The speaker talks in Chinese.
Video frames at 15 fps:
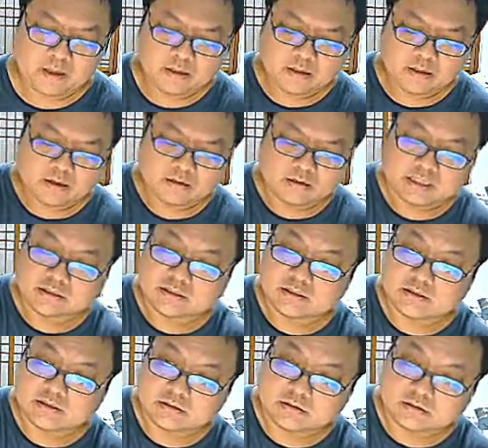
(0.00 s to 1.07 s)
啊，但
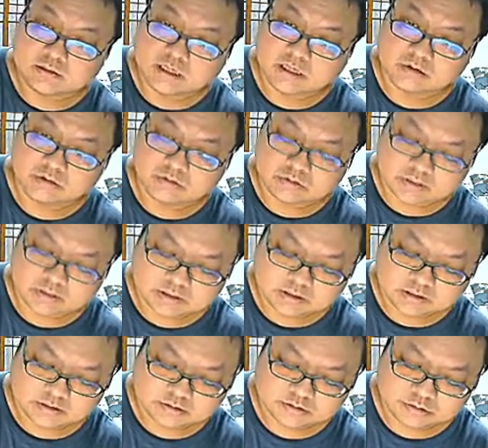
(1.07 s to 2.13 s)
是要用这
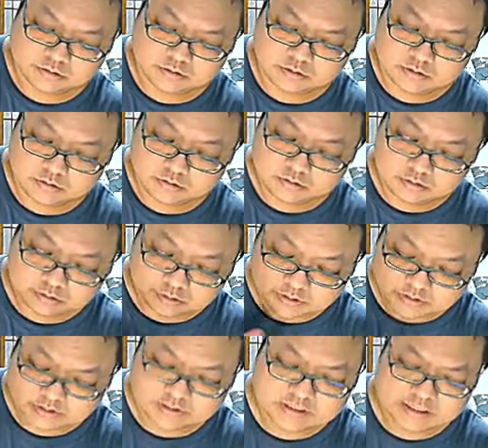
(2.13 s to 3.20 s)
个去去
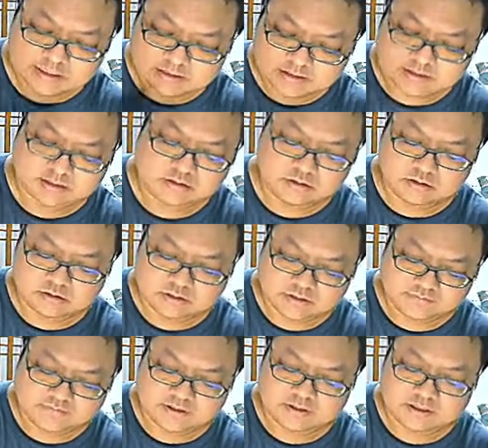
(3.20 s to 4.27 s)
直接使用，
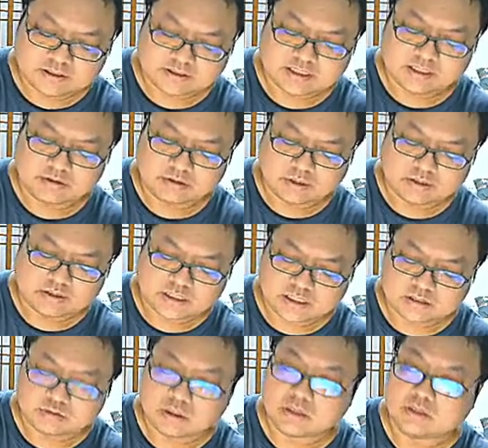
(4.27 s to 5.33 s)
这分这三段，这
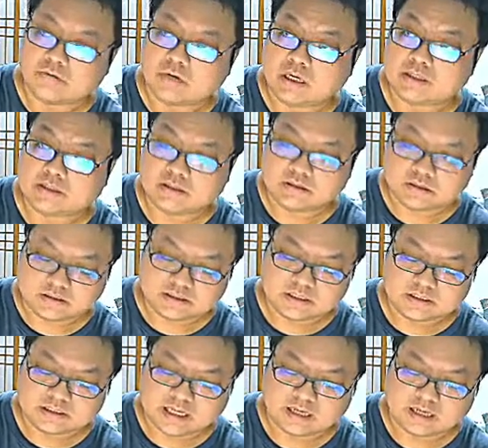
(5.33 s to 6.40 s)
一段的话是直
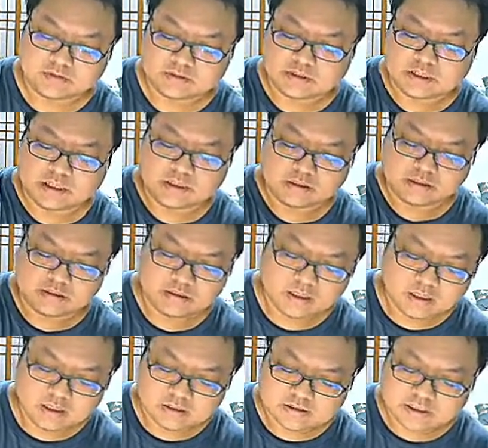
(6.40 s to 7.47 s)
接大于这两个，
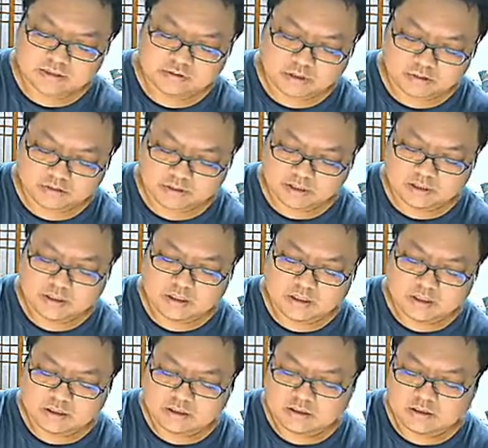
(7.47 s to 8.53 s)
这一段会
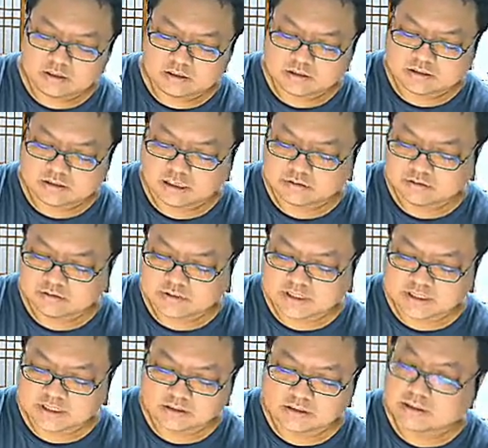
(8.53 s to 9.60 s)
小于
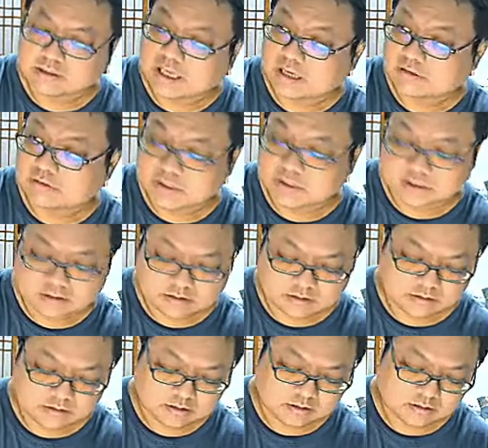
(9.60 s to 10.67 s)
这个的，大于这个的，
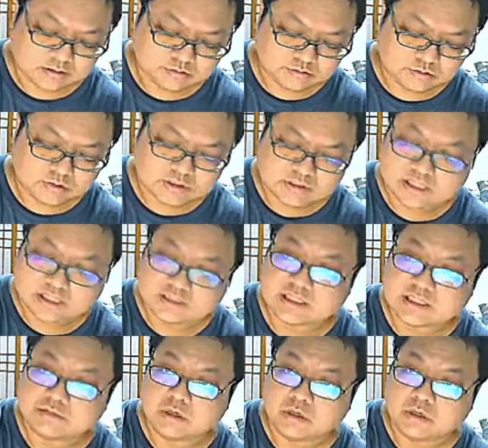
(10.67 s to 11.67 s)
哈。如果是在这一段